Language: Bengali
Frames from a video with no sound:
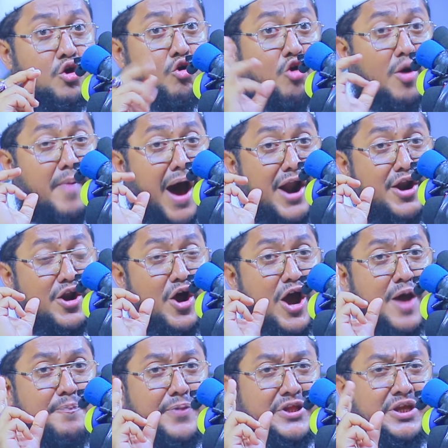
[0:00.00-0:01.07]

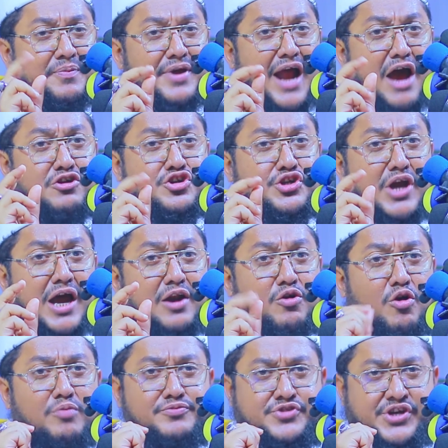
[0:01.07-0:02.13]
ক্রমান্বয়ে পৃথিবীর আয়ুষ্কাল
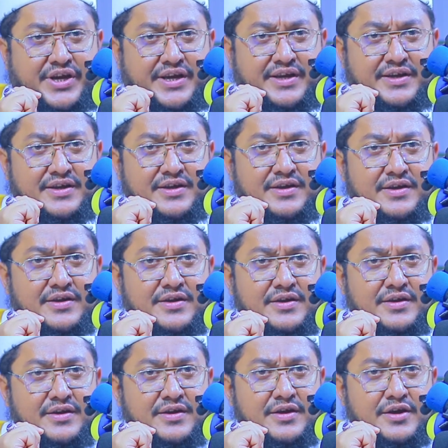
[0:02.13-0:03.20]
কমছে
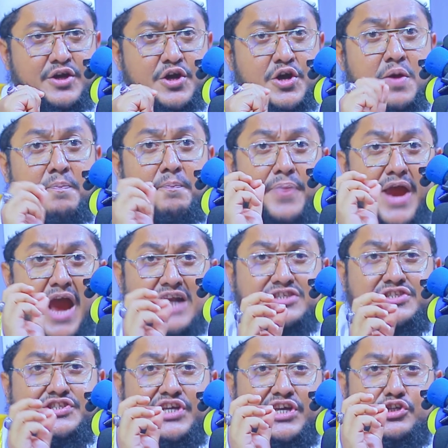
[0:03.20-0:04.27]

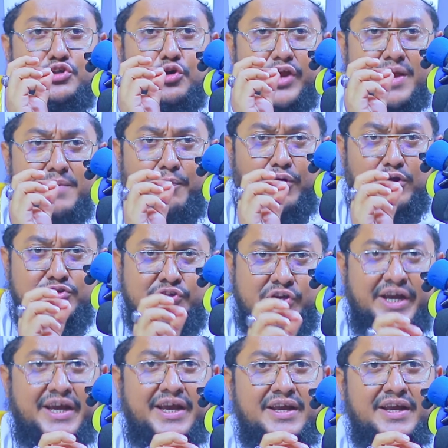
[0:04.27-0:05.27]
পিআরসি জরিপ বলছে